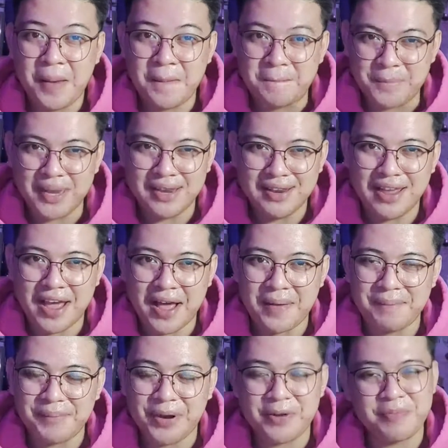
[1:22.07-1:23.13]

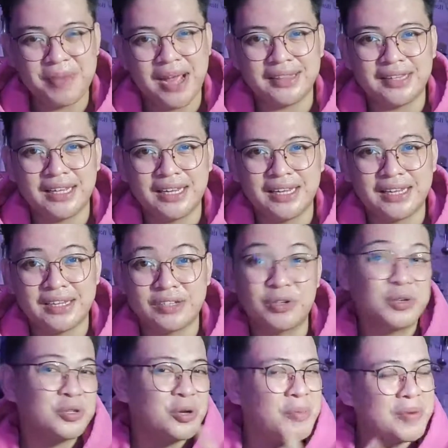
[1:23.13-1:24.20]
milliampere battery.
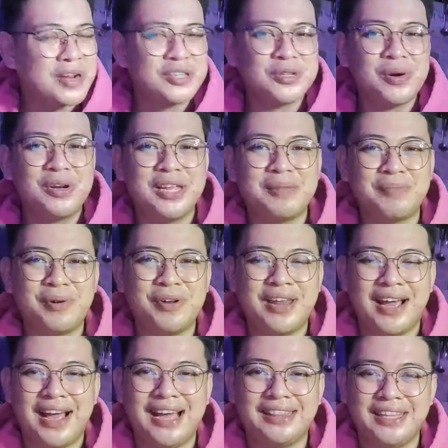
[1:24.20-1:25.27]
So, sobrang solid po
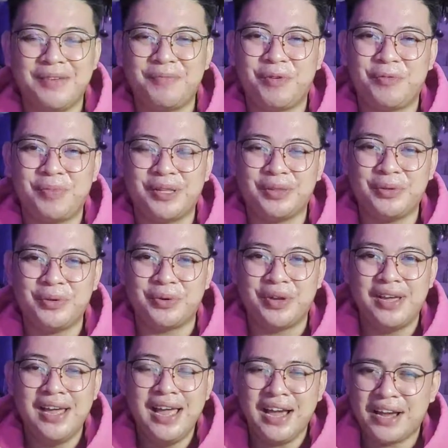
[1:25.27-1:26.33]
ng ating FOBA
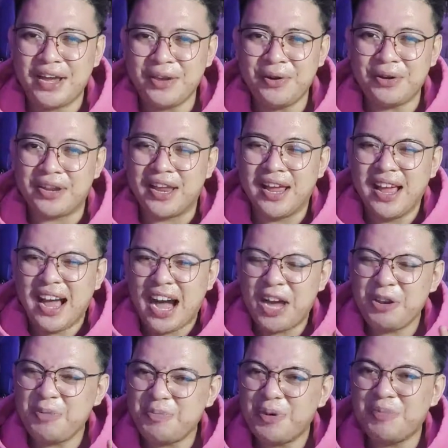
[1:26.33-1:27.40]
2. Ngayon,
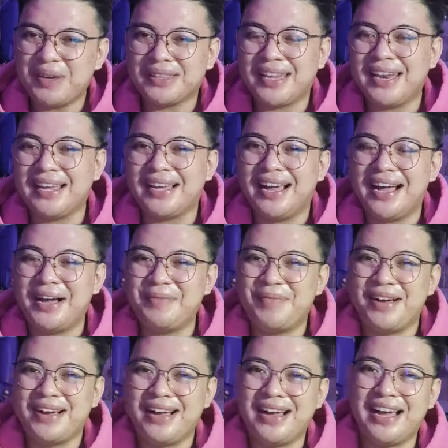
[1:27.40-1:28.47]
ano po ba talaga ang
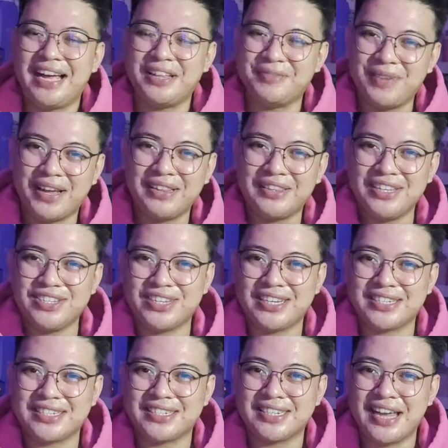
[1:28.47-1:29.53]
mga
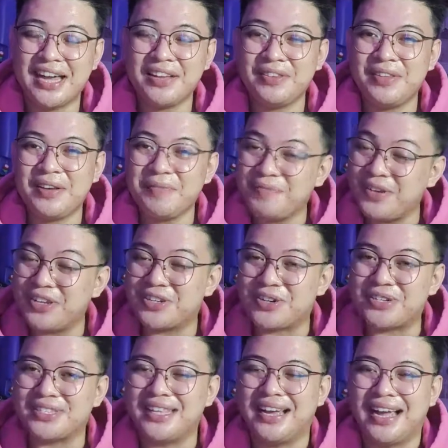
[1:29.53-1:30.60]
advantages at ng
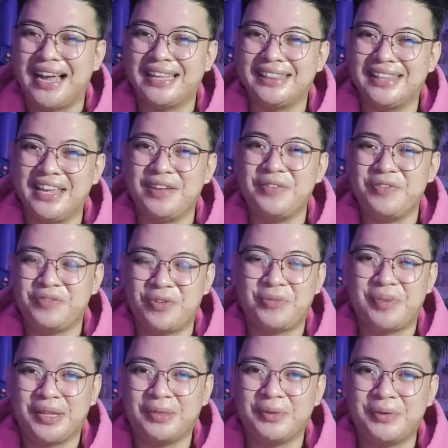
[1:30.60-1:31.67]
features ng ating
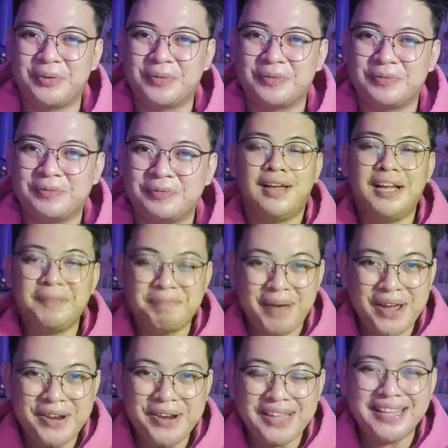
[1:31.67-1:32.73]
FOBA 2? At
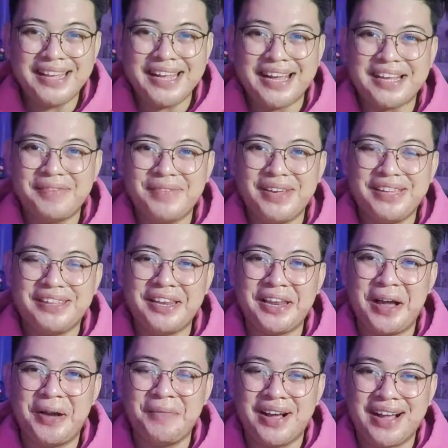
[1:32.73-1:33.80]
para natin gagamitin
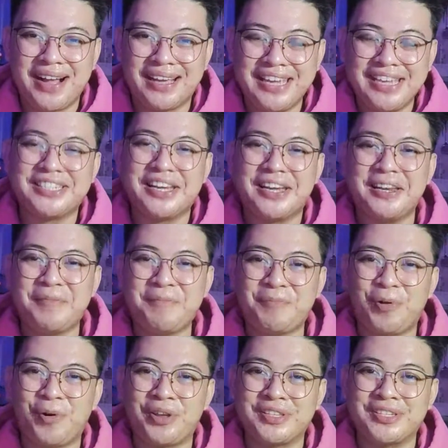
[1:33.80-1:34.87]
ang mga key selling
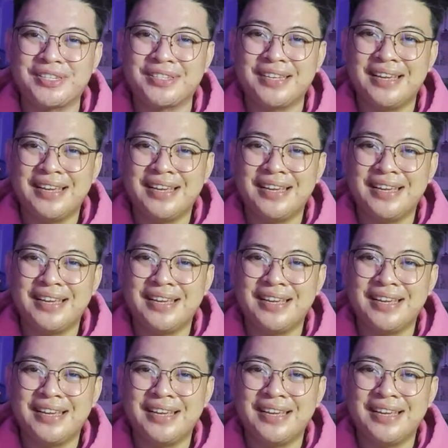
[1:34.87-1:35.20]
points